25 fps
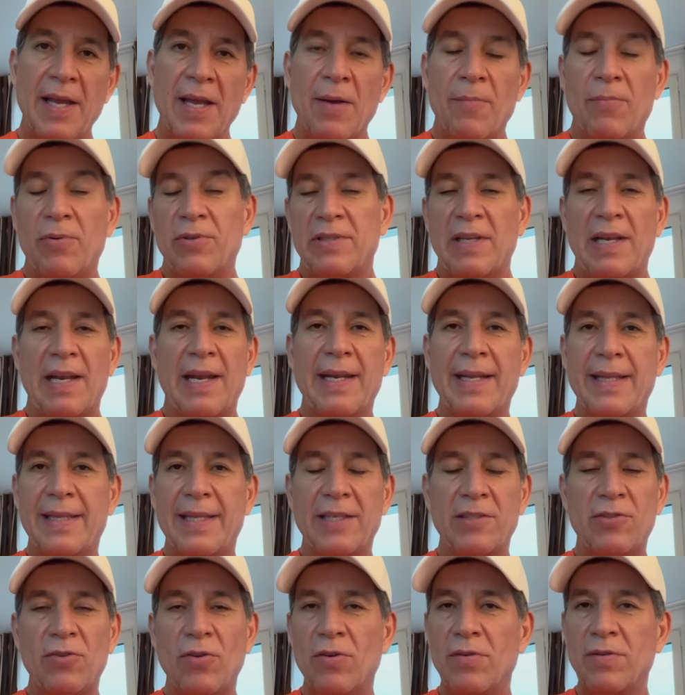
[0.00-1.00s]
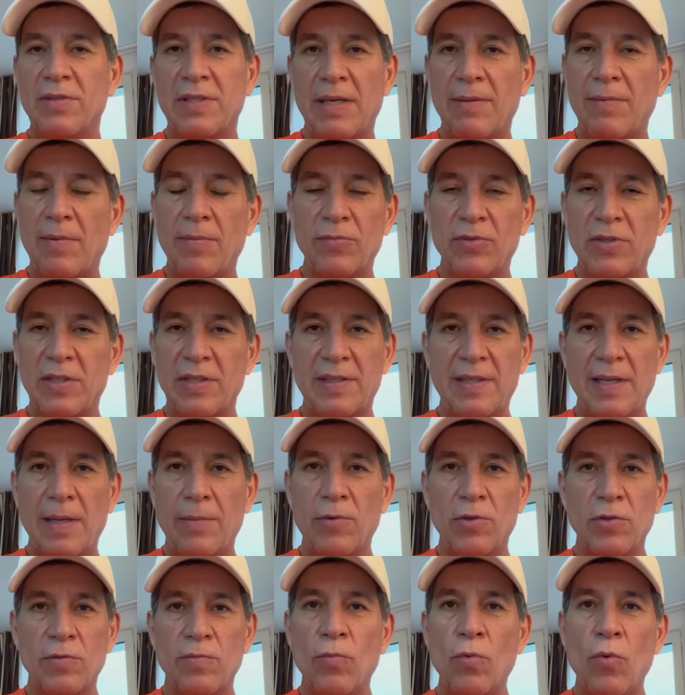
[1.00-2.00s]
pues en la natación sabemos que
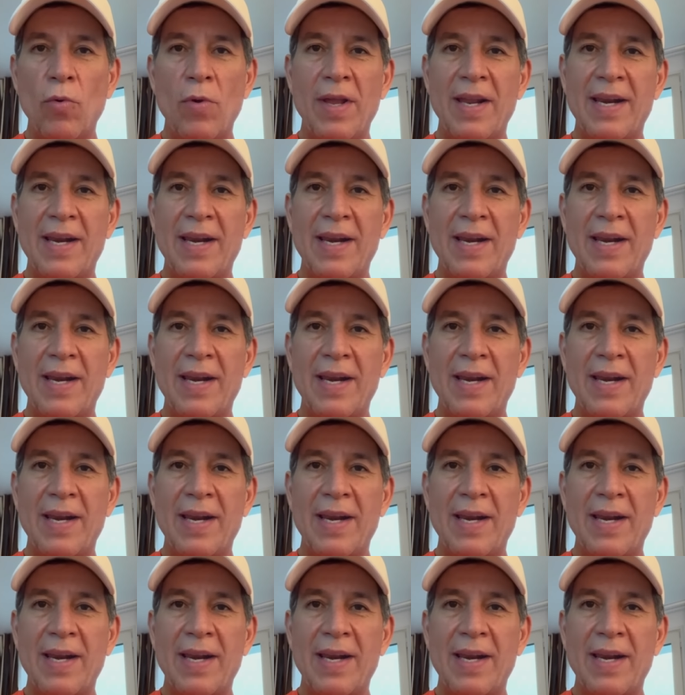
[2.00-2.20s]
estamos muy